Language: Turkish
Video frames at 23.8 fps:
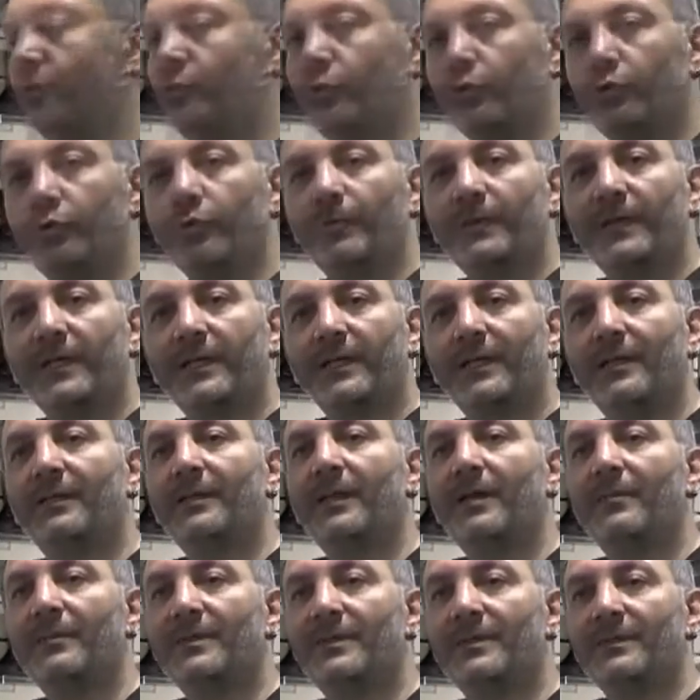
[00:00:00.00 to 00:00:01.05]
YouTube
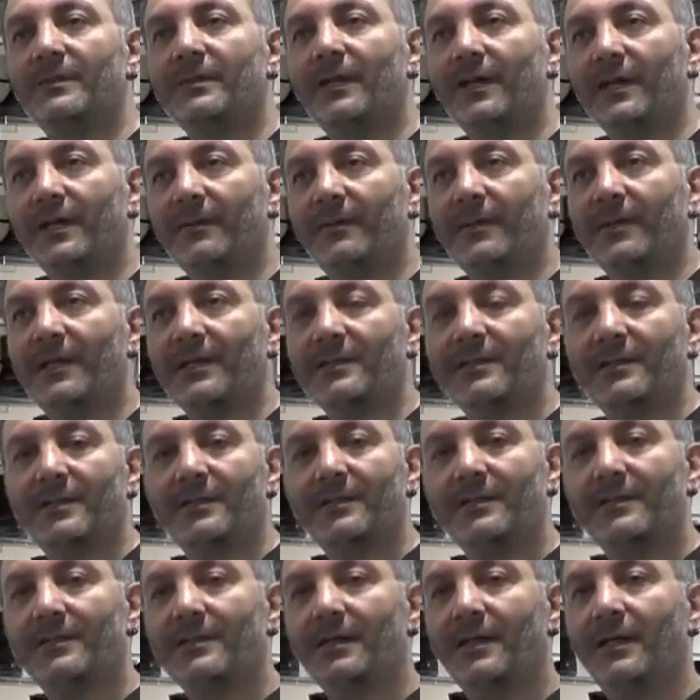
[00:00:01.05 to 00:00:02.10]
kanalından bizi takip
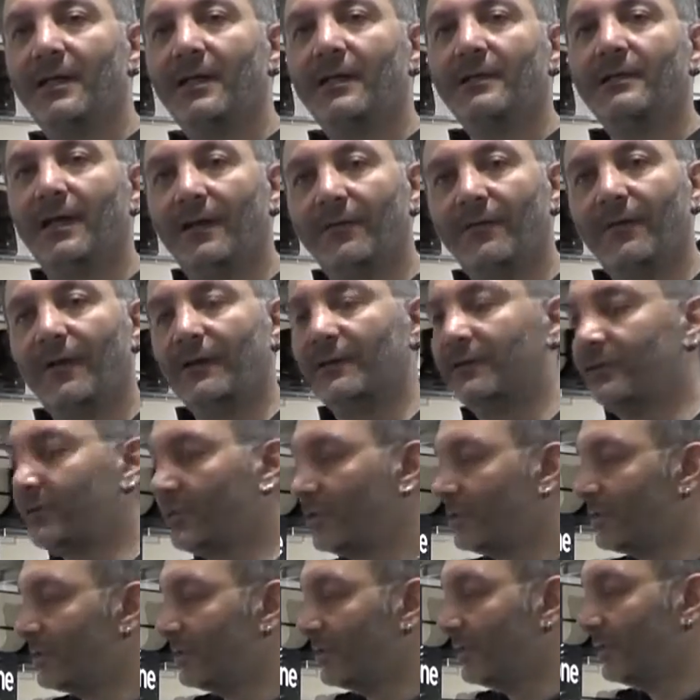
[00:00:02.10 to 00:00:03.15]
ederseniz daha farklı
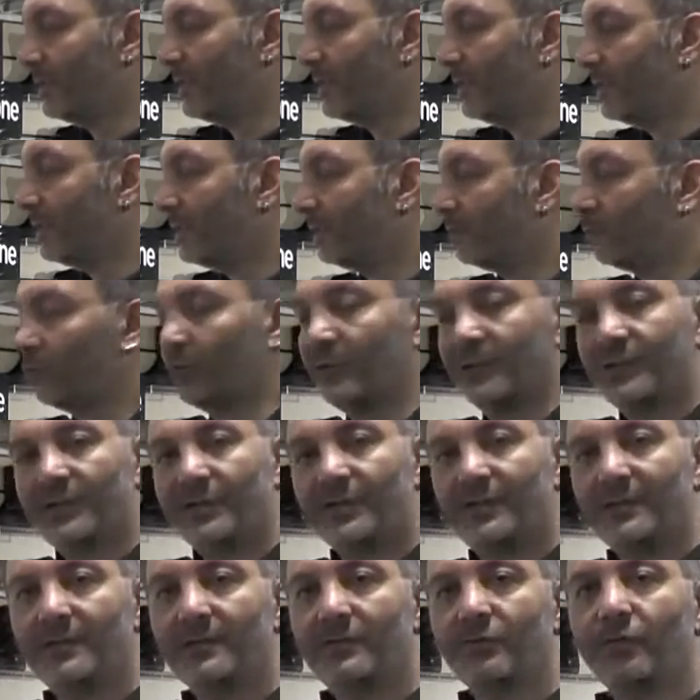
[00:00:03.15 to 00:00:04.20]
çeşitlerine
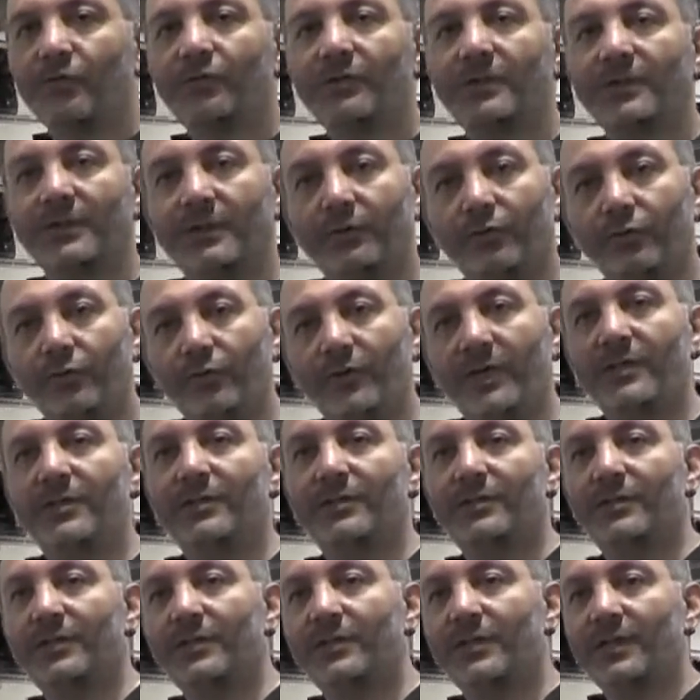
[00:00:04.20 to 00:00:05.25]
ulaşırsınız. Onları da gün
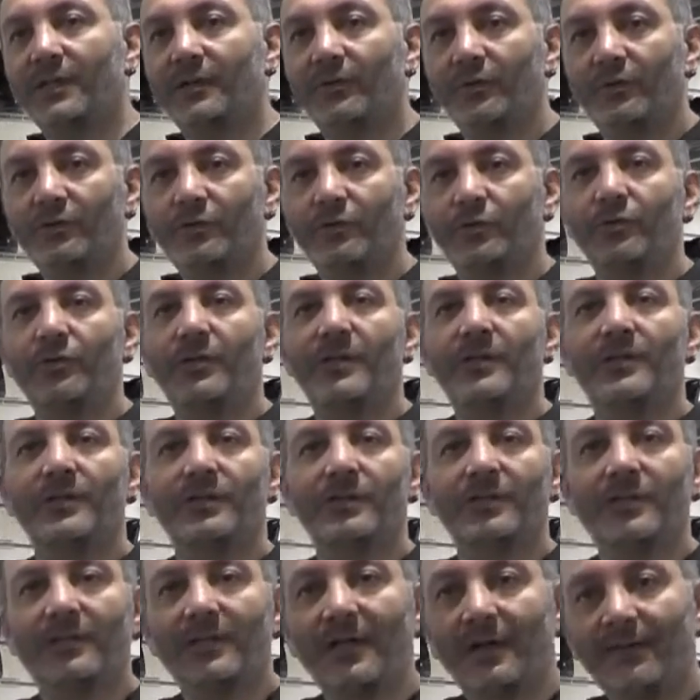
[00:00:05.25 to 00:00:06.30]
geçtikçe çekiyoruz. Gün
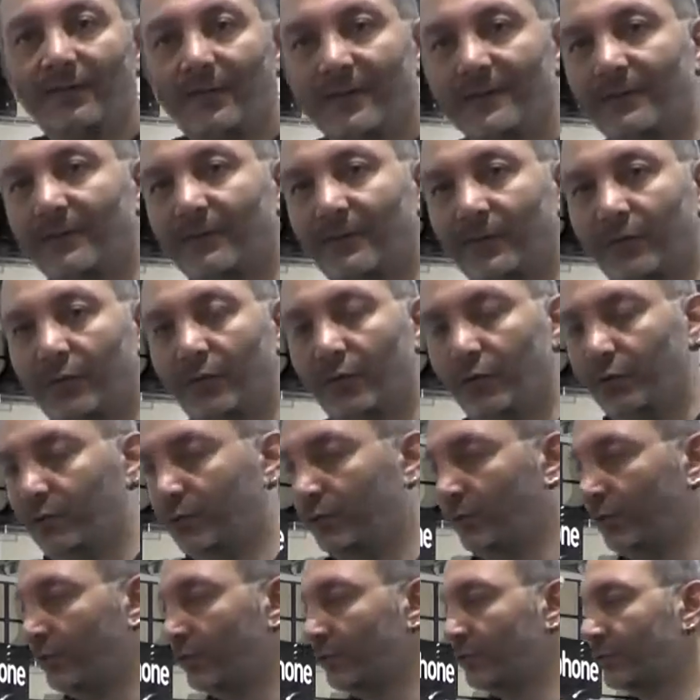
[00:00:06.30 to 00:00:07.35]
geçtikçe daha fazla video
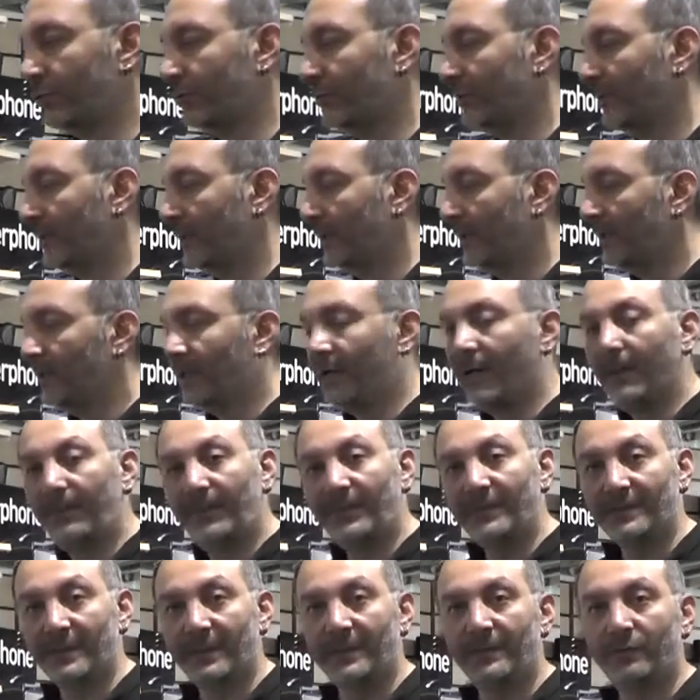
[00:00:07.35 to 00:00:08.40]
yüklüyoruz.
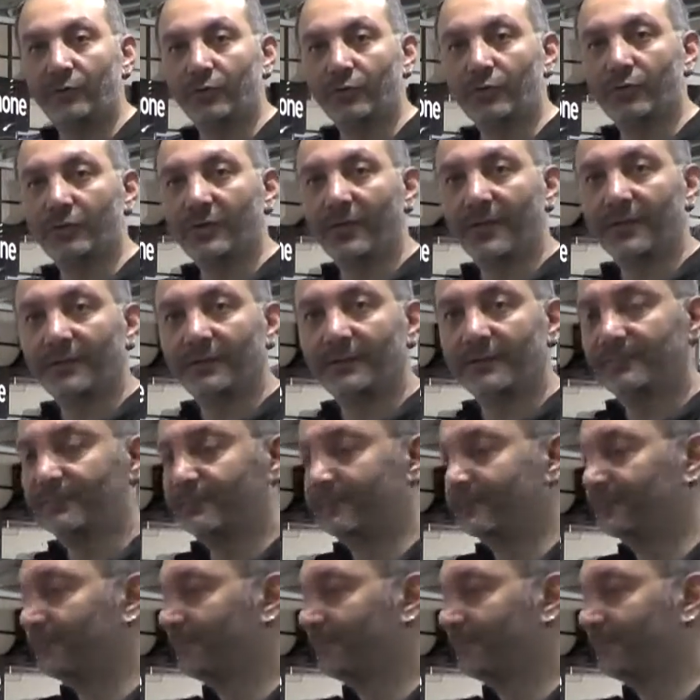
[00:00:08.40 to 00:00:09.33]
Hepinize iyi sürüşler.